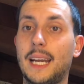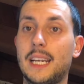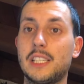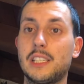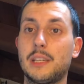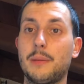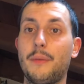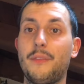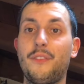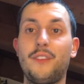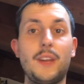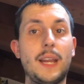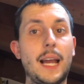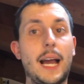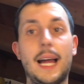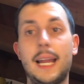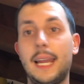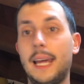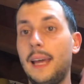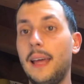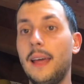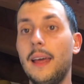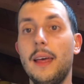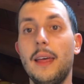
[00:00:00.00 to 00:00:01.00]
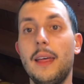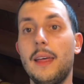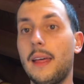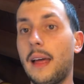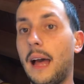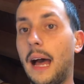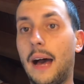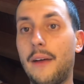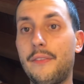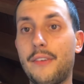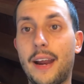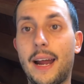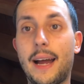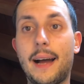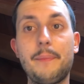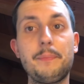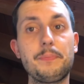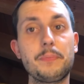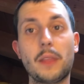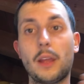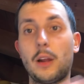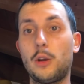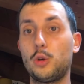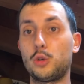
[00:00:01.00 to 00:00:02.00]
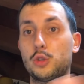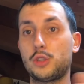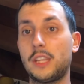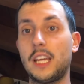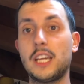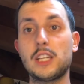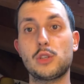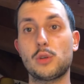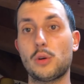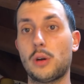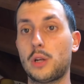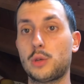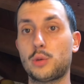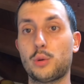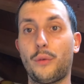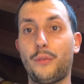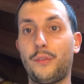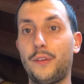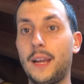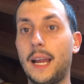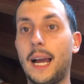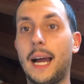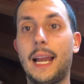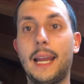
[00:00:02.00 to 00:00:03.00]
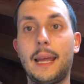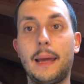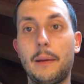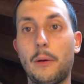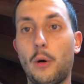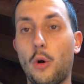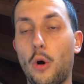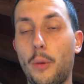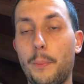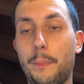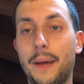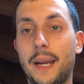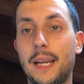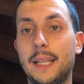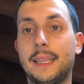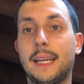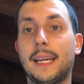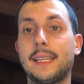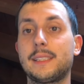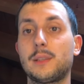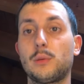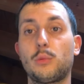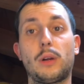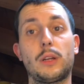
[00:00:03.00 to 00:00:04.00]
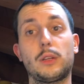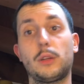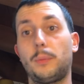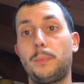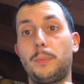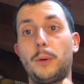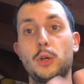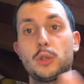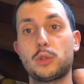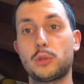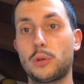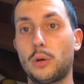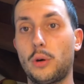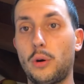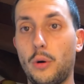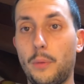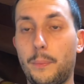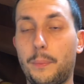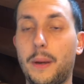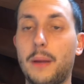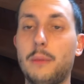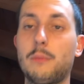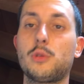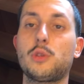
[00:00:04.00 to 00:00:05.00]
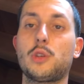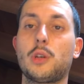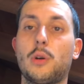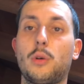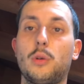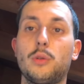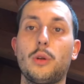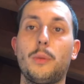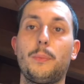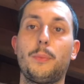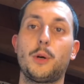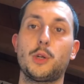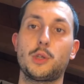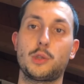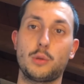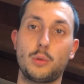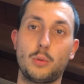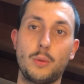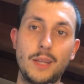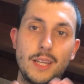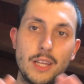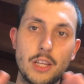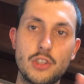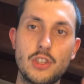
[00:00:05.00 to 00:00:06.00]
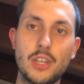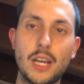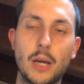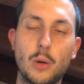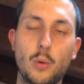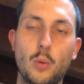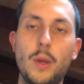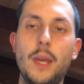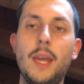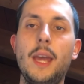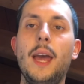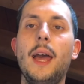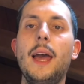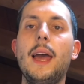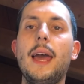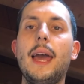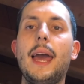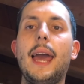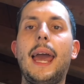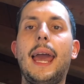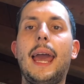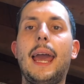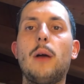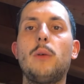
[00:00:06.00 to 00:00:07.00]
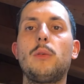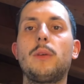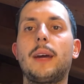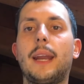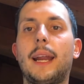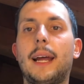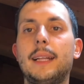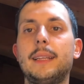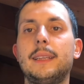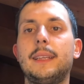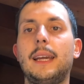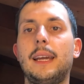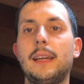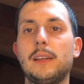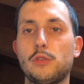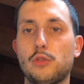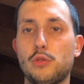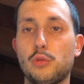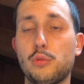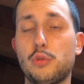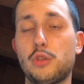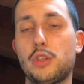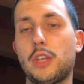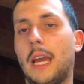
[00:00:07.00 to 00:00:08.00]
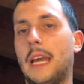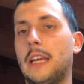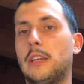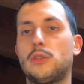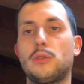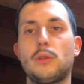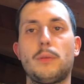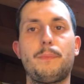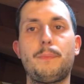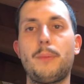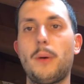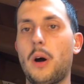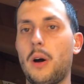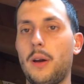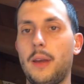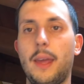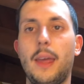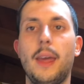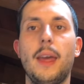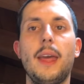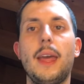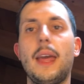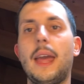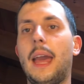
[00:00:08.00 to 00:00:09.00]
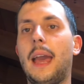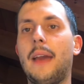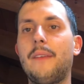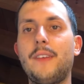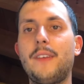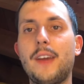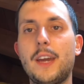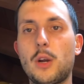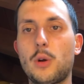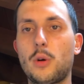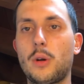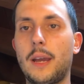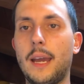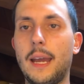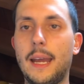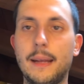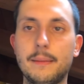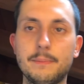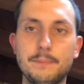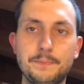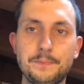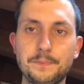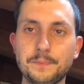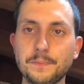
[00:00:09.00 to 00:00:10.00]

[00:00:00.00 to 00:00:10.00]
la semifinale, avrà lo stesso la sua finale o per il terzo quarto posto o primo secondo posto. Quindi già qui è un grande successo. Poi è vero che